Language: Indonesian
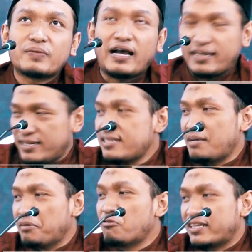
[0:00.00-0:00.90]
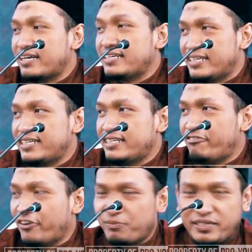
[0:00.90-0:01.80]
akhirnya saya menguatkan diri di
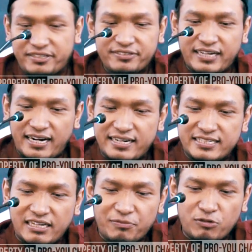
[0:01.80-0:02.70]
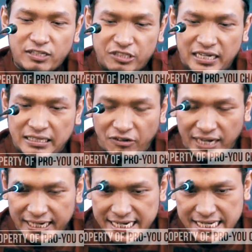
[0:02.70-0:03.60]
forum itu karena di dijawab dua atau tiga tahun
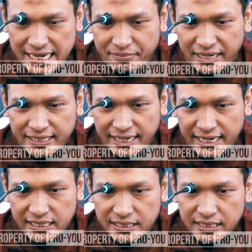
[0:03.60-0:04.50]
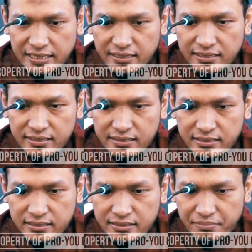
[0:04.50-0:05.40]
lagi saya mengatakan
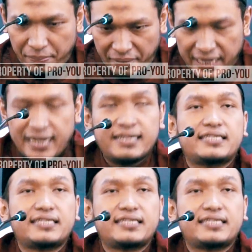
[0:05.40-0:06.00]
Bapak